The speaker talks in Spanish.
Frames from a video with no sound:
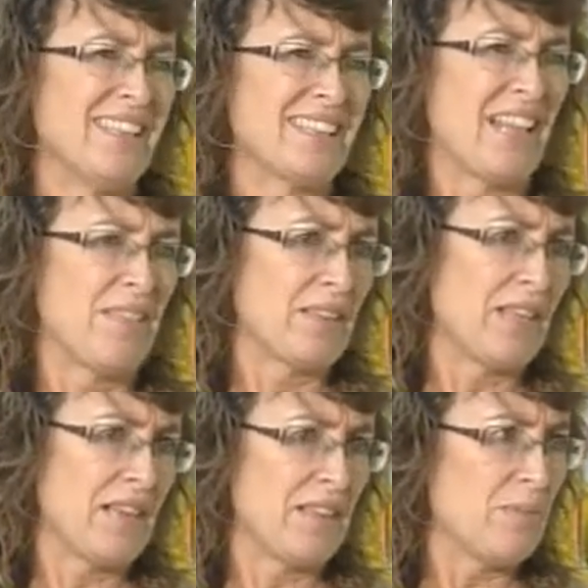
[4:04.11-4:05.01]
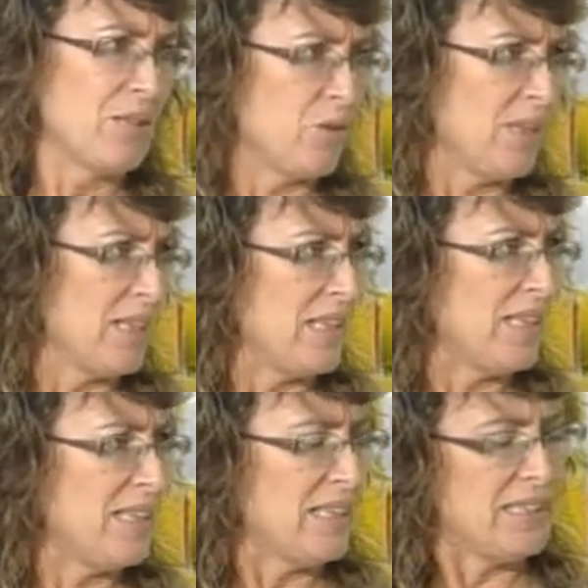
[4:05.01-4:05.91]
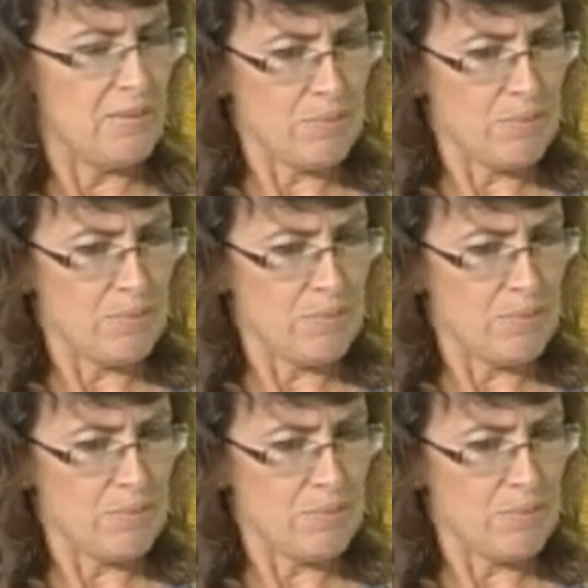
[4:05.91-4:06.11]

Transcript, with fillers: crecimiento de,